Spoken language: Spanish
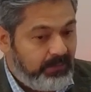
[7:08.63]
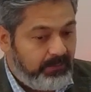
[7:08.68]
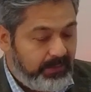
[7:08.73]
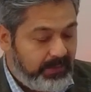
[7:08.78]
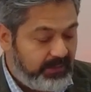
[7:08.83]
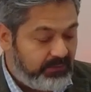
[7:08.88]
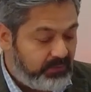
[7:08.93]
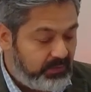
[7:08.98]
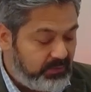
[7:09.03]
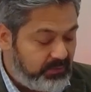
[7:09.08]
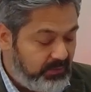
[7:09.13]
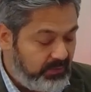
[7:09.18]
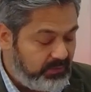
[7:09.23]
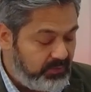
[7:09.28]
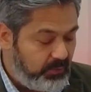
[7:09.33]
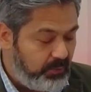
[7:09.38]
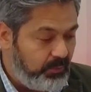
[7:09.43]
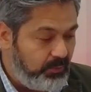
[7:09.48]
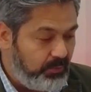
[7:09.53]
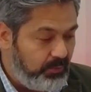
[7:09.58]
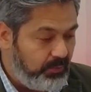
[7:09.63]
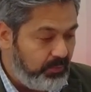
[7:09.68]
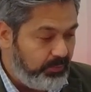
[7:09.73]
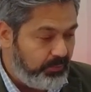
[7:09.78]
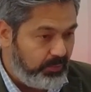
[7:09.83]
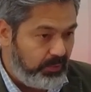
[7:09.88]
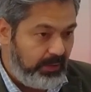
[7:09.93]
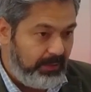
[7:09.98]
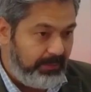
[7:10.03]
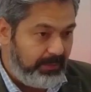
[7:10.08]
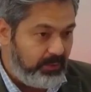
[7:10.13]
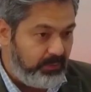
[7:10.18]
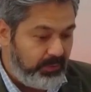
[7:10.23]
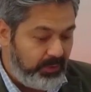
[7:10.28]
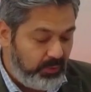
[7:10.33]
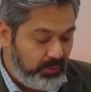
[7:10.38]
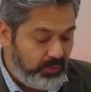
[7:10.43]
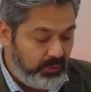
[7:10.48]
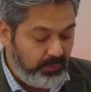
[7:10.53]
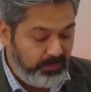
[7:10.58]
Pero eso es, un, problema
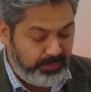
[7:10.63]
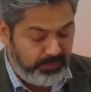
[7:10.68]
número uno.